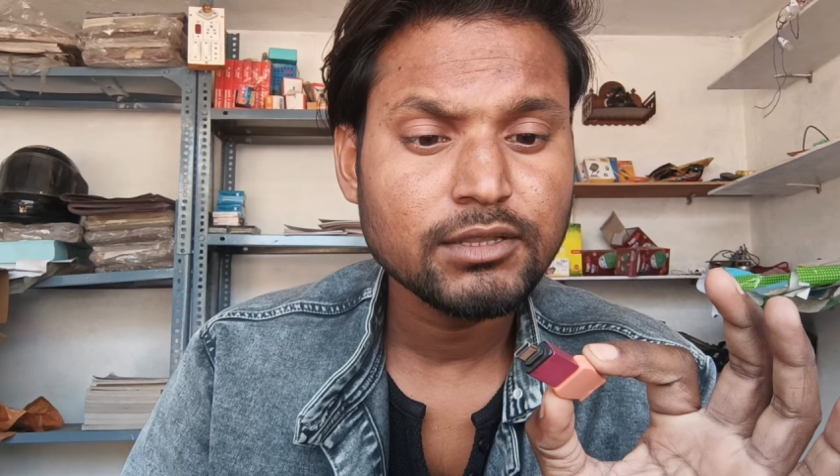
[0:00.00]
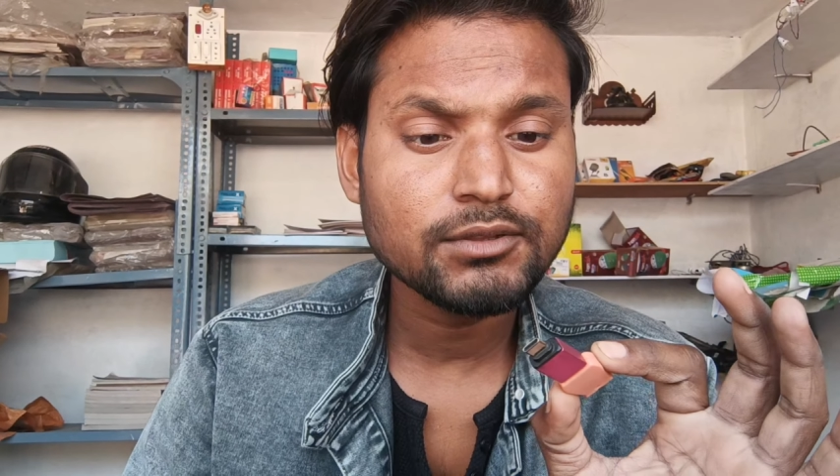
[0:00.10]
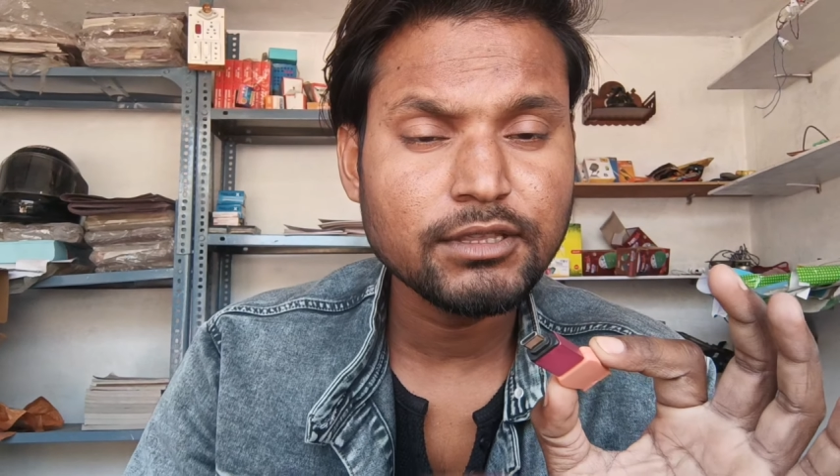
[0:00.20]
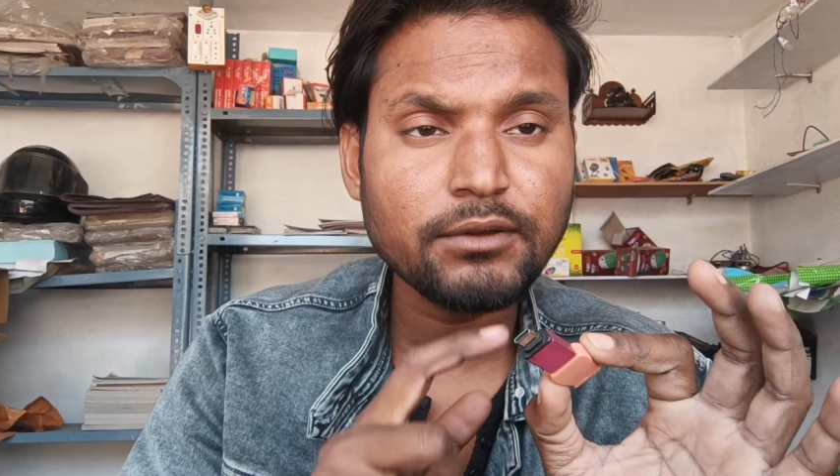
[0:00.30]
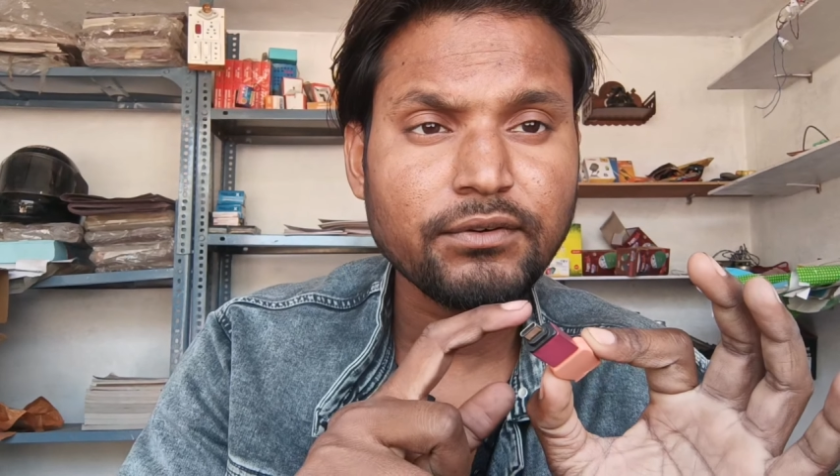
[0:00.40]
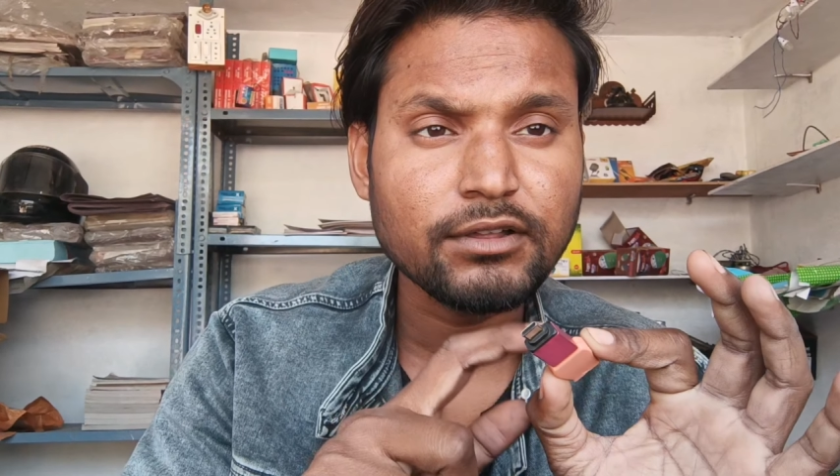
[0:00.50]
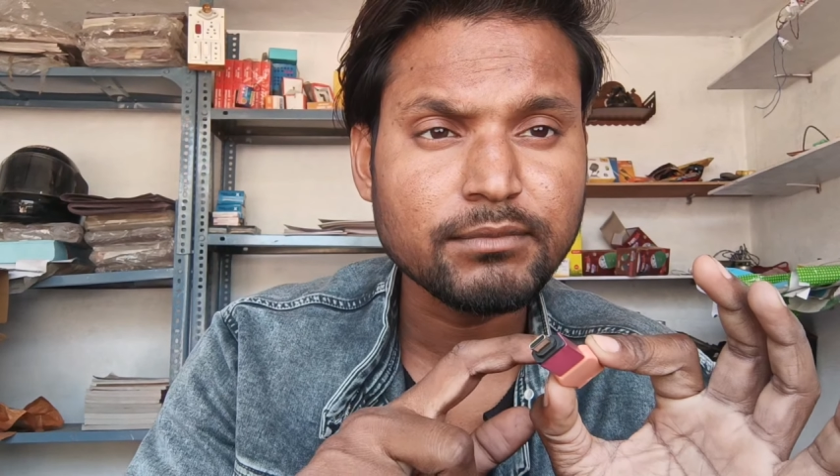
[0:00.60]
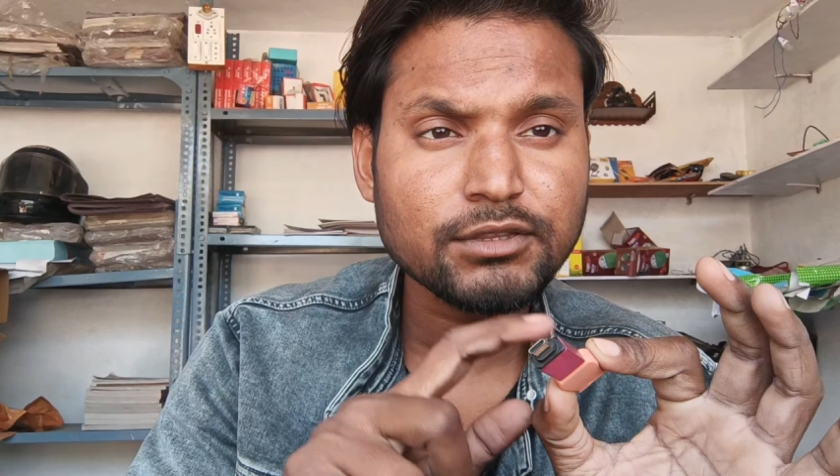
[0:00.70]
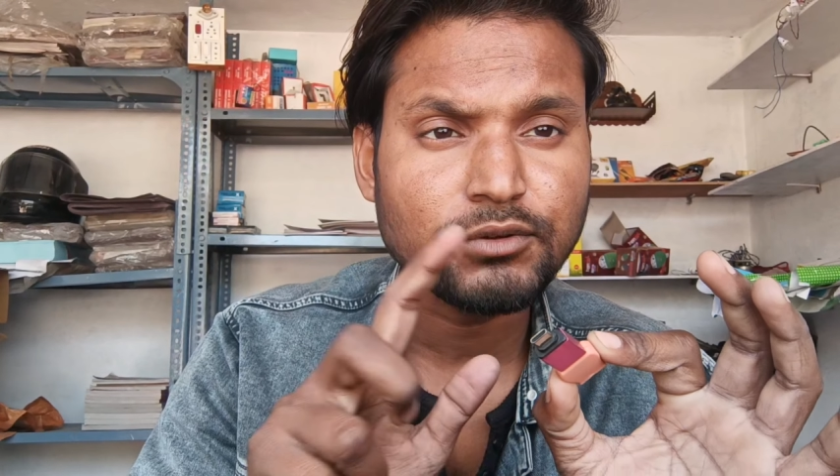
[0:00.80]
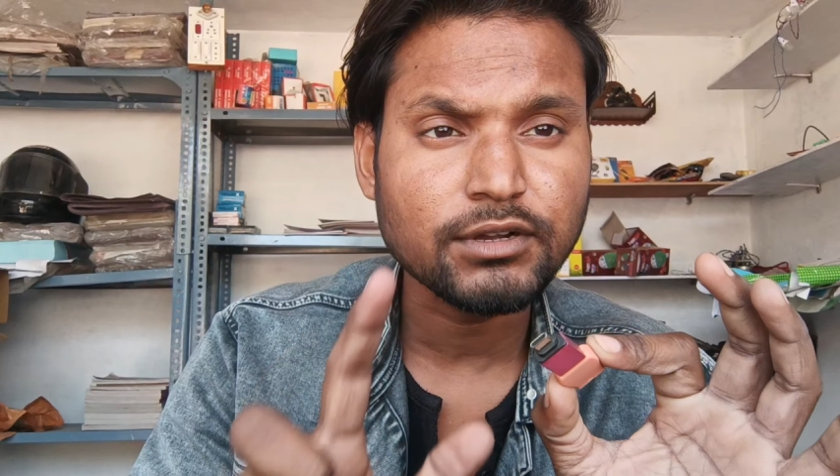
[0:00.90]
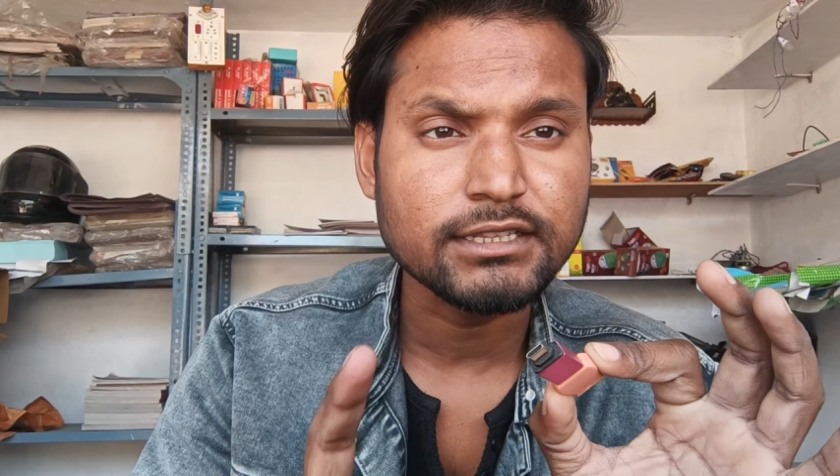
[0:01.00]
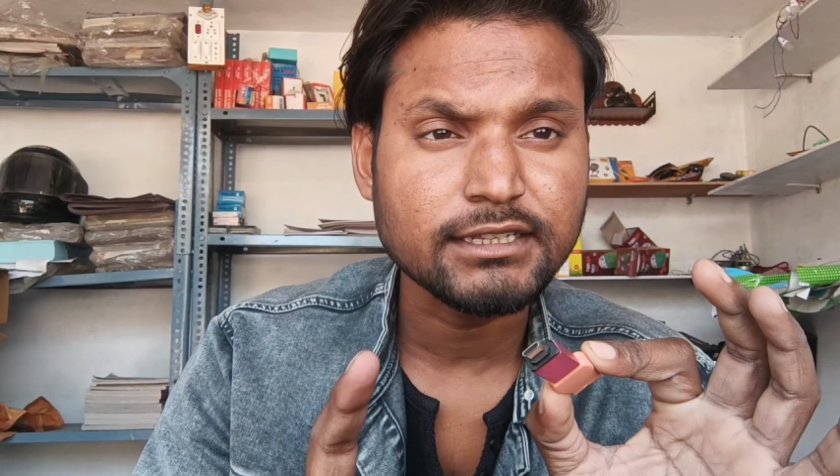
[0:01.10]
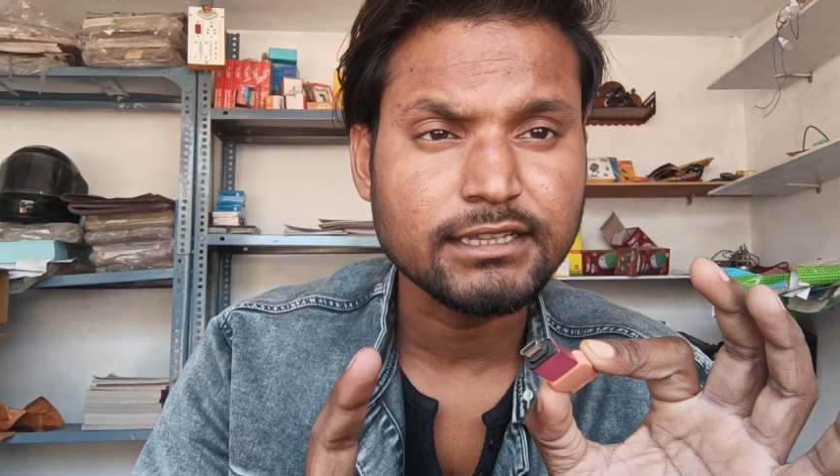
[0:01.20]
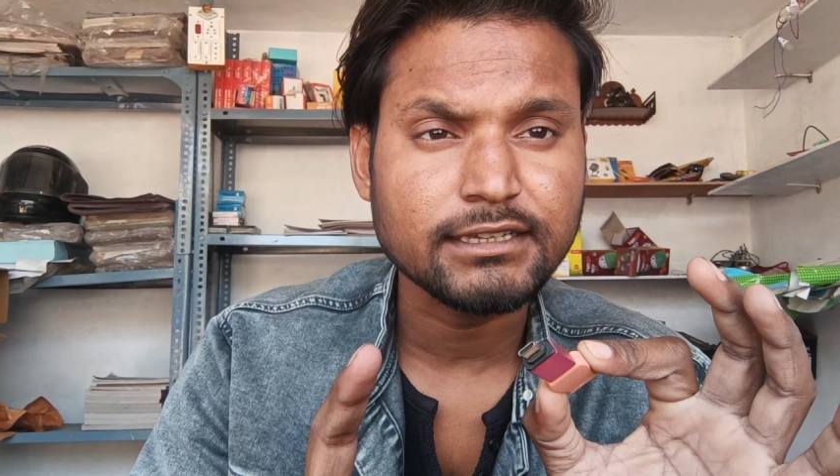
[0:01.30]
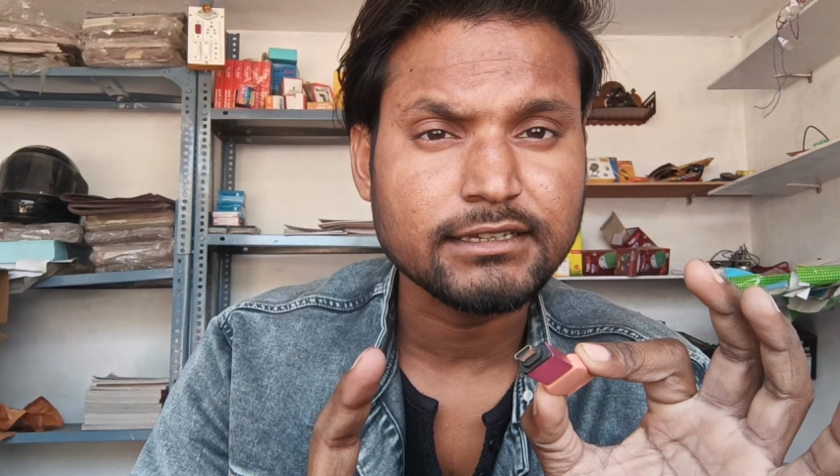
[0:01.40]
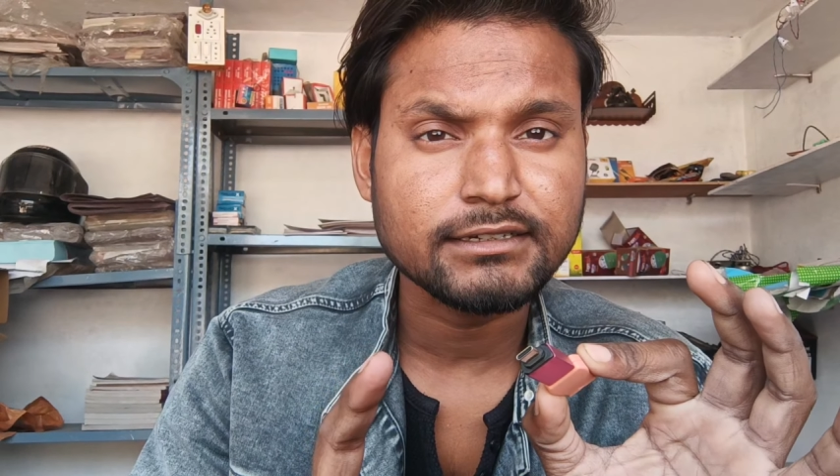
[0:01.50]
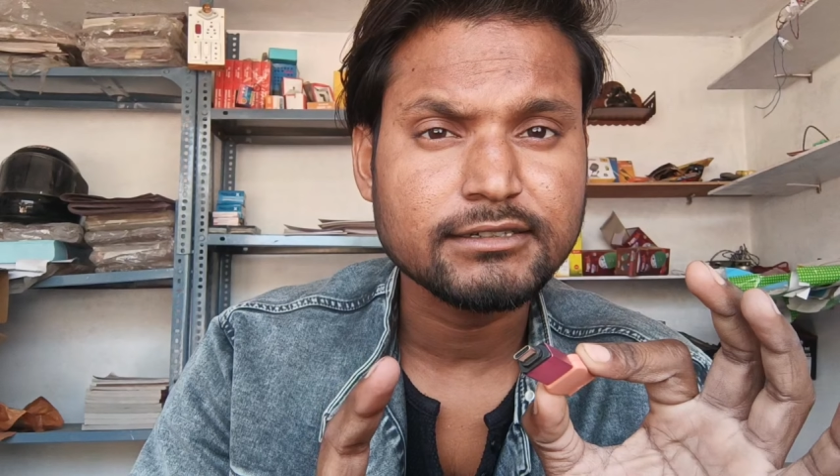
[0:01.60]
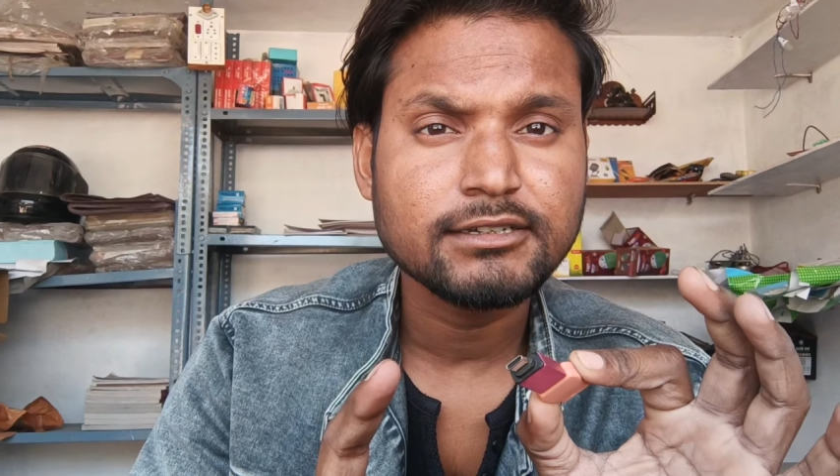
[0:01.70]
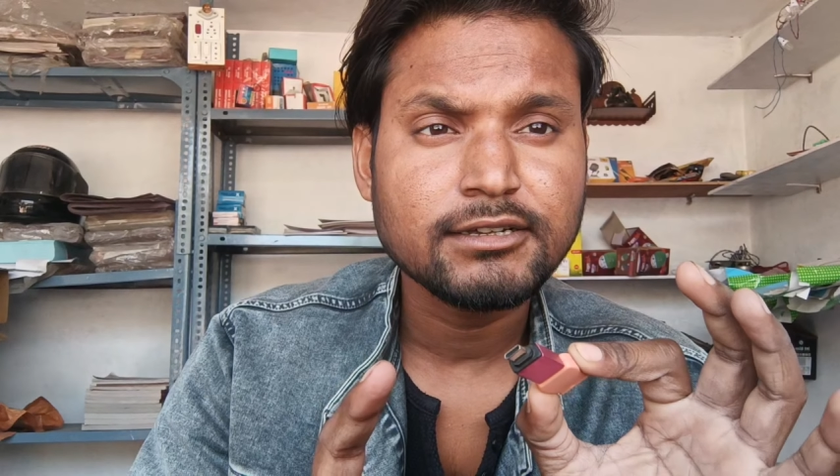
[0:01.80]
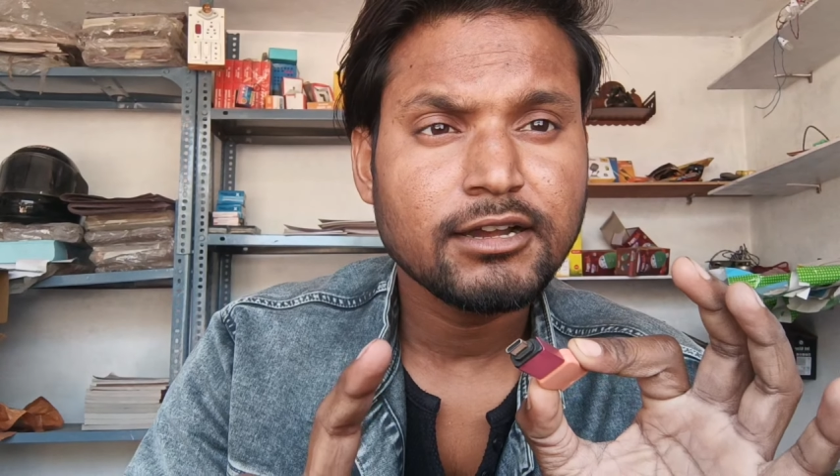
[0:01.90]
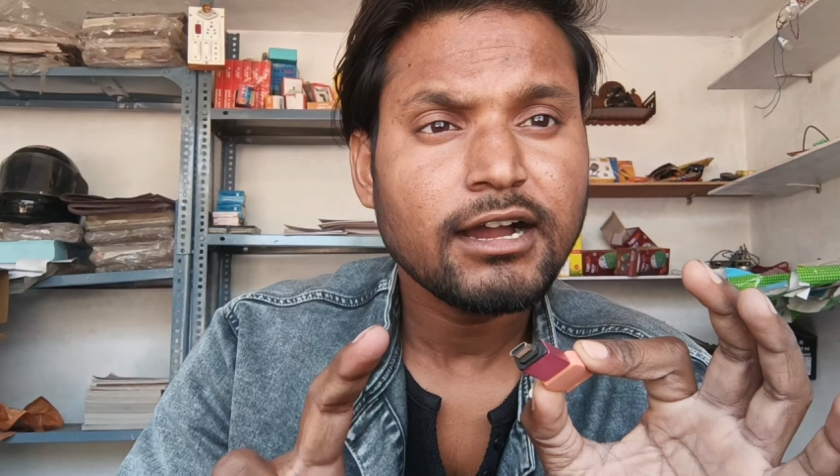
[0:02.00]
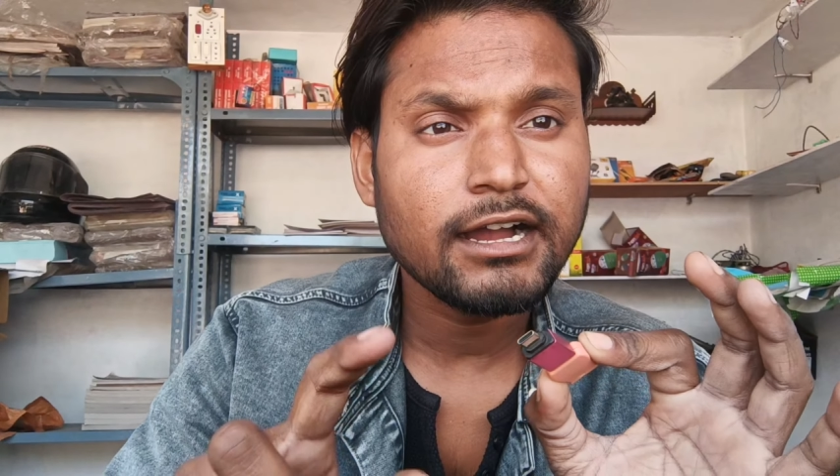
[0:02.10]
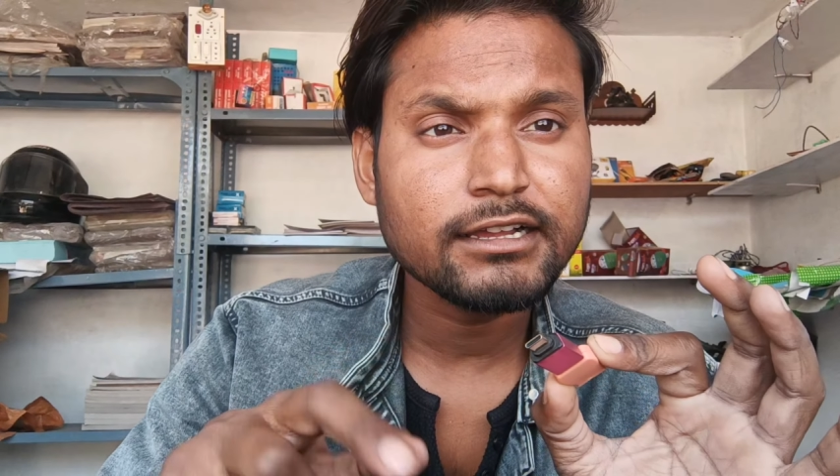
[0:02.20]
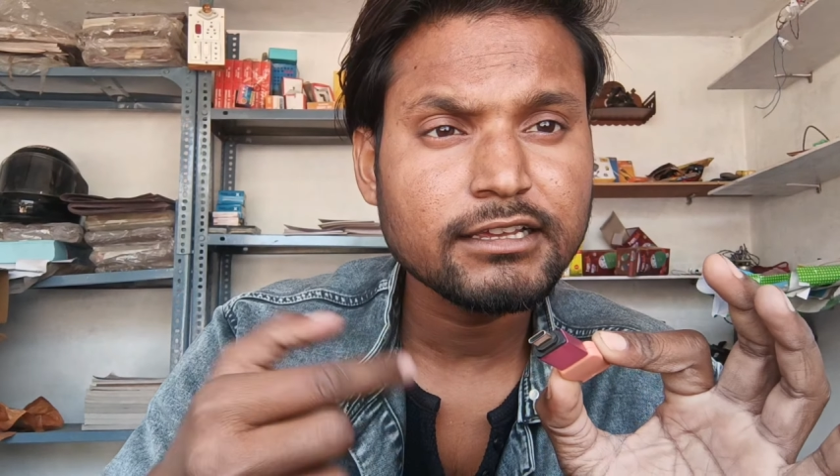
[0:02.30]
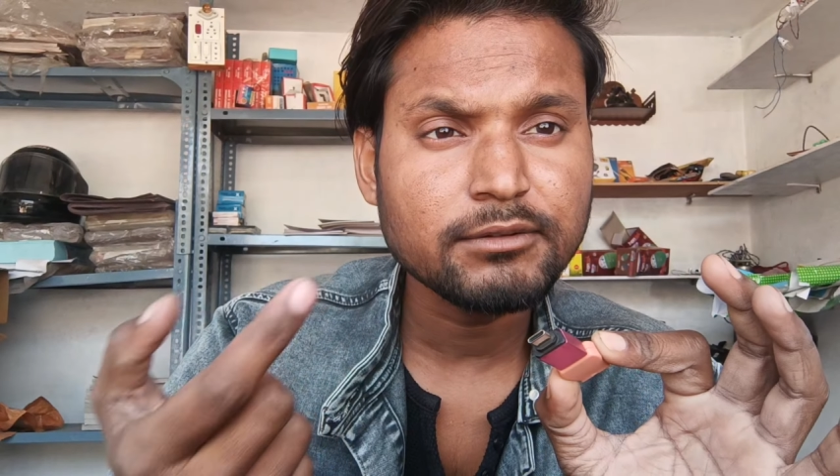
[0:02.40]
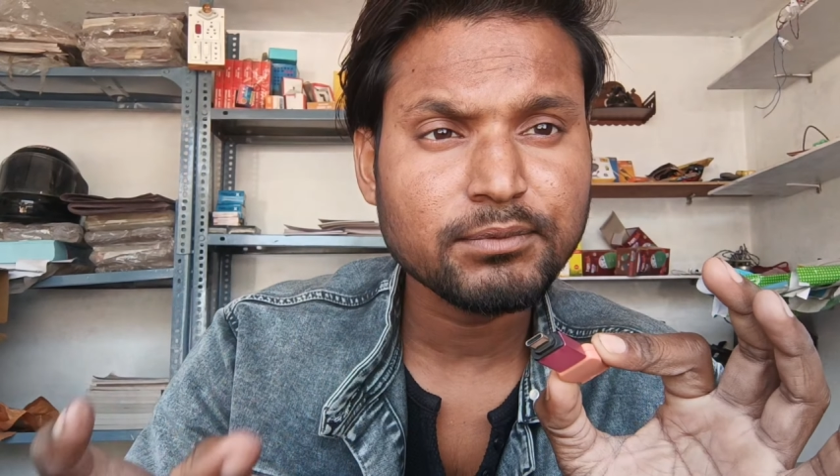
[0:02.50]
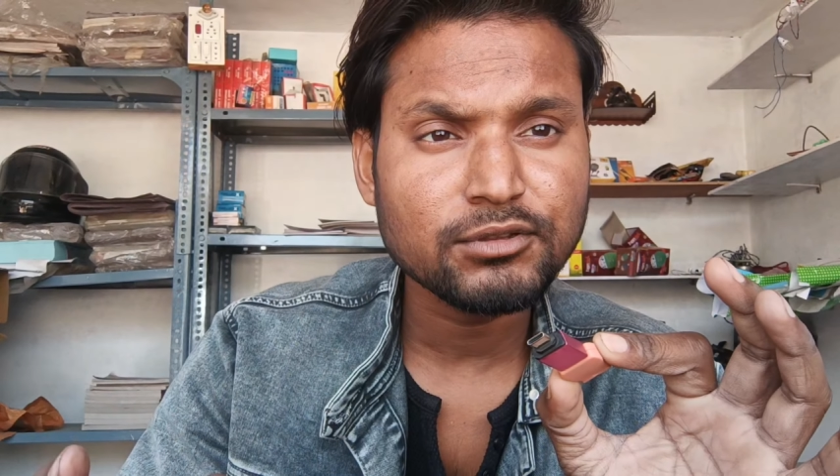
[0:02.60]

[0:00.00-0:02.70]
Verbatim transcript: तो ये फ़ोन में शो करने लगेगा आगे की